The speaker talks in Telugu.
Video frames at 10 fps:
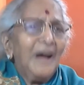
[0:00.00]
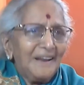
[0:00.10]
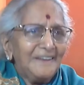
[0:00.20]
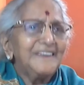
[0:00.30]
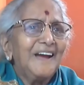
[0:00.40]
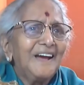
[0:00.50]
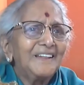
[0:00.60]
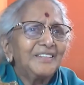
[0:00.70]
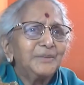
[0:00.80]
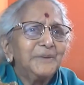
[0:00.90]
అన్ని
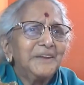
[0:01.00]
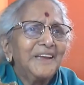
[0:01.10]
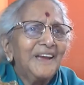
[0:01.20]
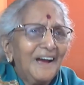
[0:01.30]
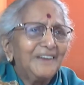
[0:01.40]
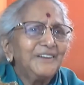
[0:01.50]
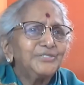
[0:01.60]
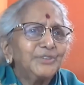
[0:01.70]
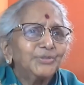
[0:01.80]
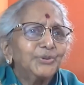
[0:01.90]
ఆనందమే అన్ని
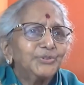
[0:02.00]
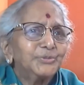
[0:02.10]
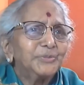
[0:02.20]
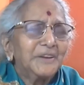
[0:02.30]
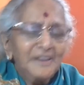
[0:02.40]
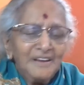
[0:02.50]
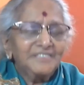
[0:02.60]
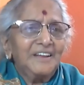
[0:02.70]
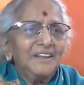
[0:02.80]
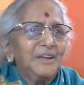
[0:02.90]
సంతోషమే
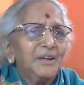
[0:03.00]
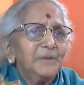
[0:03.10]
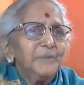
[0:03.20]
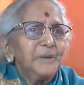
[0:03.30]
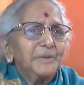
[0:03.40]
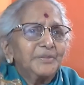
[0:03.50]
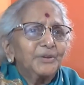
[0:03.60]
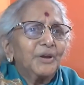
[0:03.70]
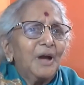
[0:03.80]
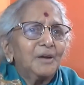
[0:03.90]
సరే
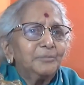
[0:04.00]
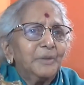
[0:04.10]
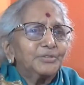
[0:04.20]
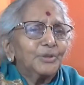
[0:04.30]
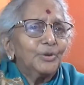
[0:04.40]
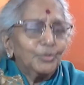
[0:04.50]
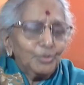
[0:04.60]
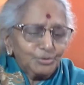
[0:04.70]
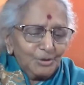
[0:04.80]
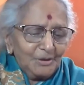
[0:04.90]
మేమందరూ బస్సుల్లో
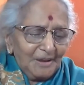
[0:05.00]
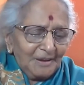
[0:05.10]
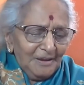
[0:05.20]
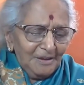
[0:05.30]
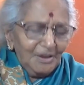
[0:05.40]
కూర్చున్నాక